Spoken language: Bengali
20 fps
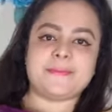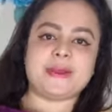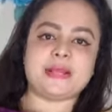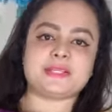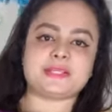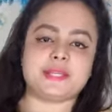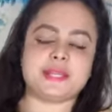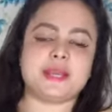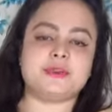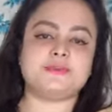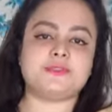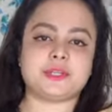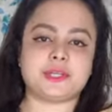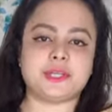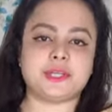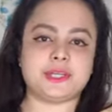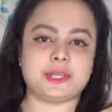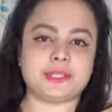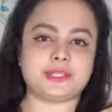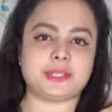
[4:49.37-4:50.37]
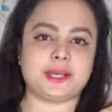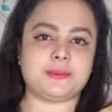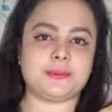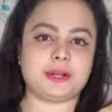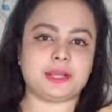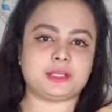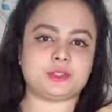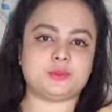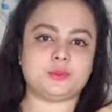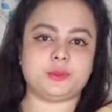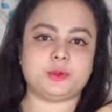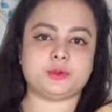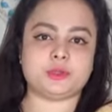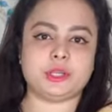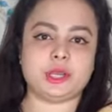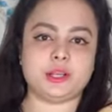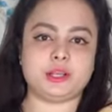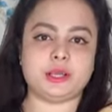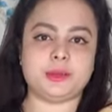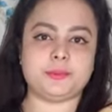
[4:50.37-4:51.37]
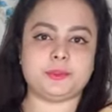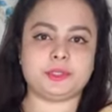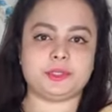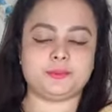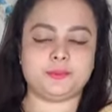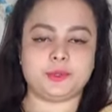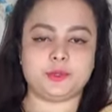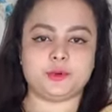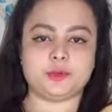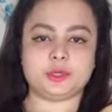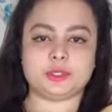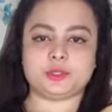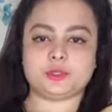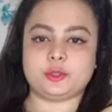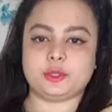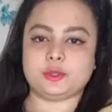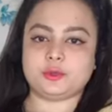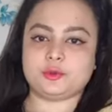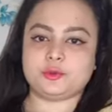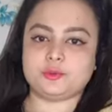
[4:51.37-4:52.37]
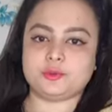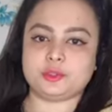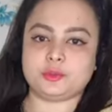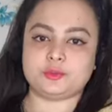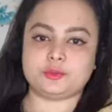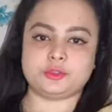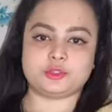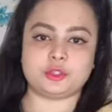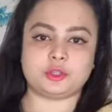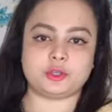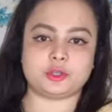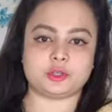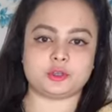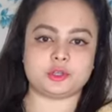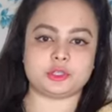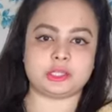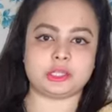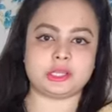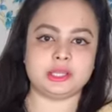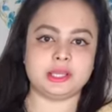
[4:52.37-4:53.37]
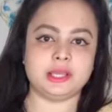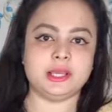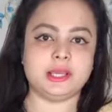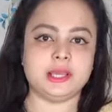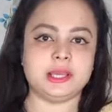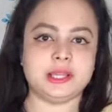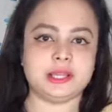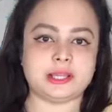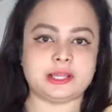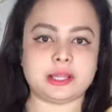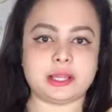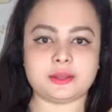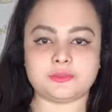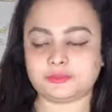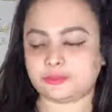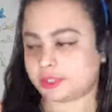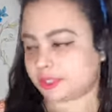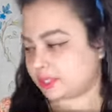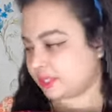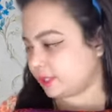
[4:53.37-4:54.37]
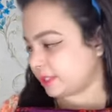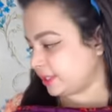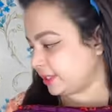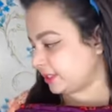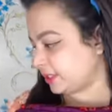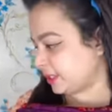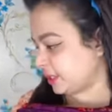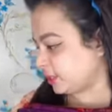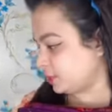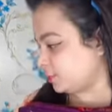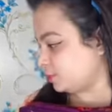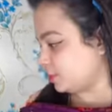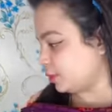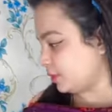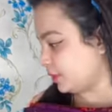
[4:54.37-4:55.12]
আচ্ছা লাইফটা কি কেটে আবার আসবো নাহলে আমাদের এর তো এরকম সমস্যা হওয়ার কথা না লাইফটা কি কেটে আসবো